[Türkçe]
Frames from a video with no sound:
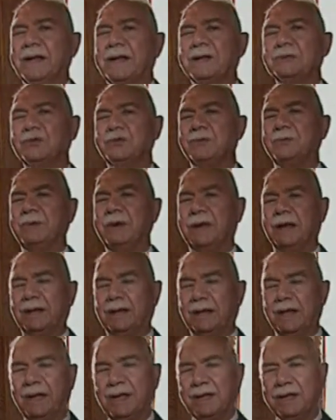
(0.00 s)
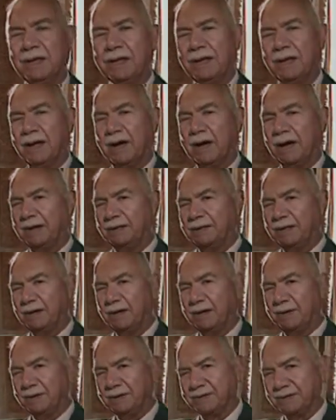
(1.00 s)
Nasıl minallah ayet-i
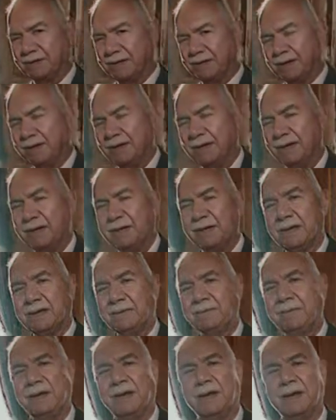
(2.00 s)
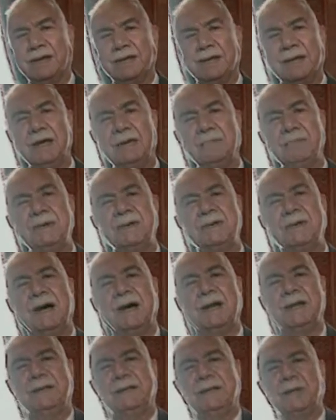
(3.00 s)
kerimesi bir yerde bir de
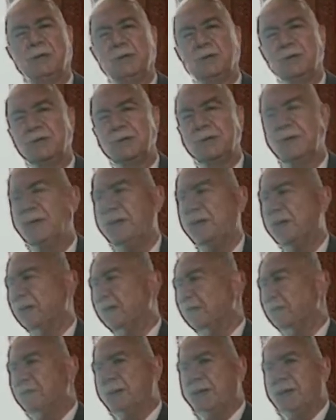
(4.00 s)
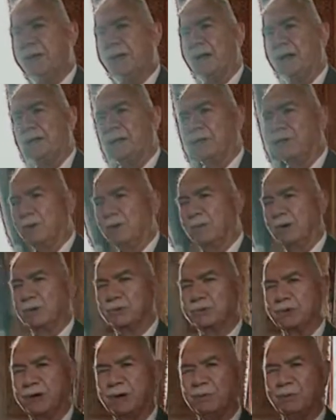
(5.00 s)
ayetel kürsi bir yerde olmak
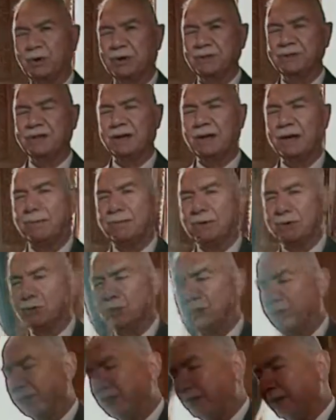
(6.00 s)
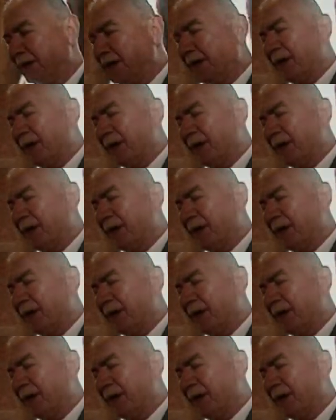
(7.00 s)
üzere. Burası da namaz odası.